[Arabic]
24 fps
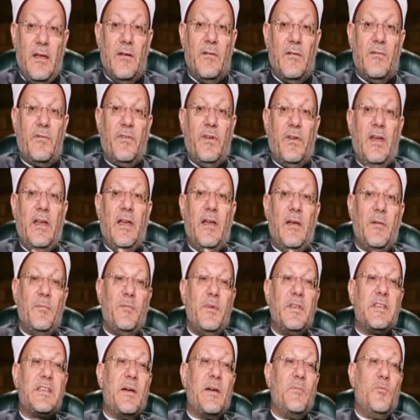
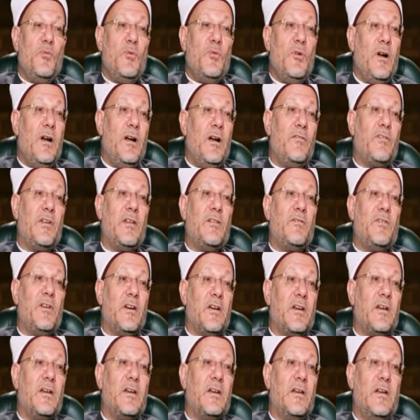فبيسموها في
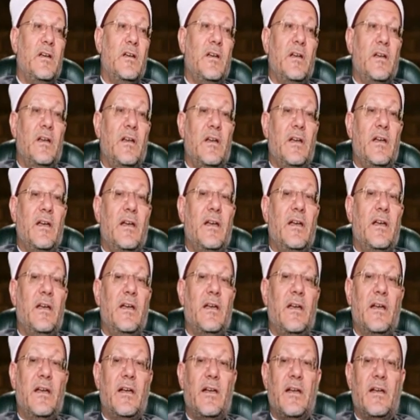الفقه
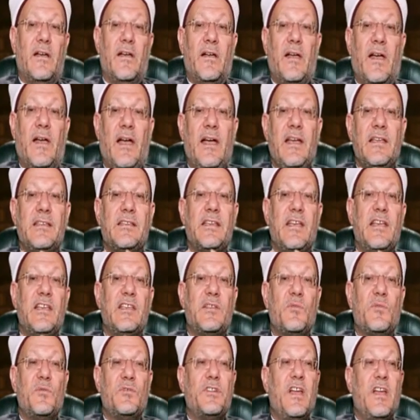آه هذا
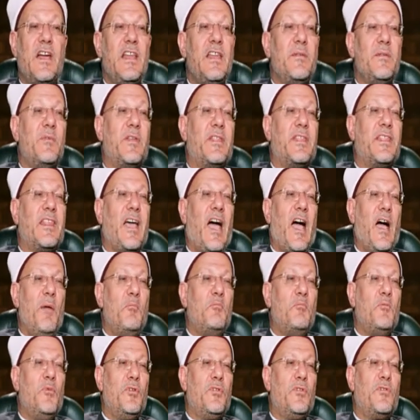اسمه جانب
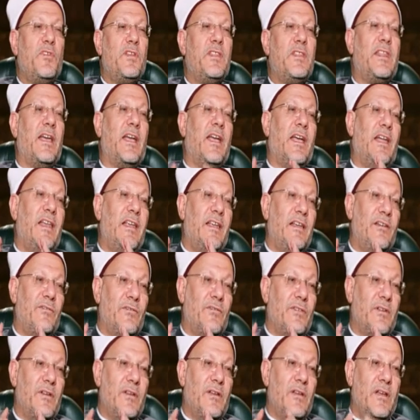التعبد في
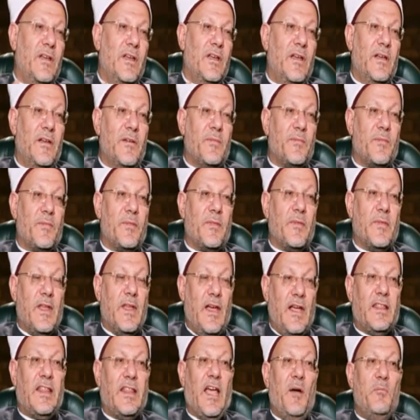التكاليف التعبد
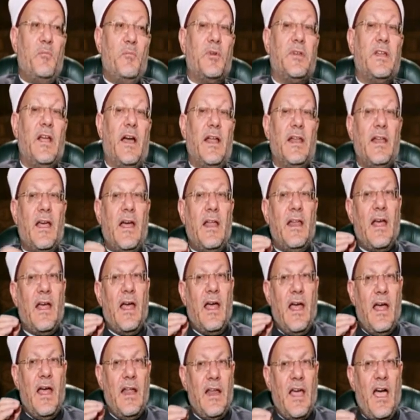التعبد يعني
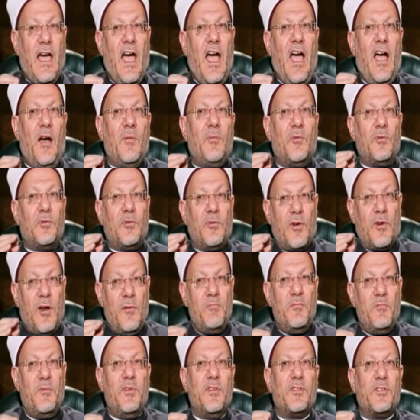انا انا اعبد
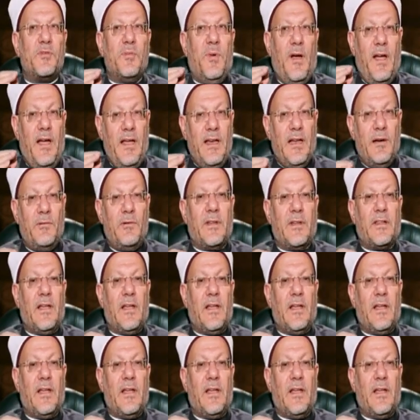ربي سبحانه على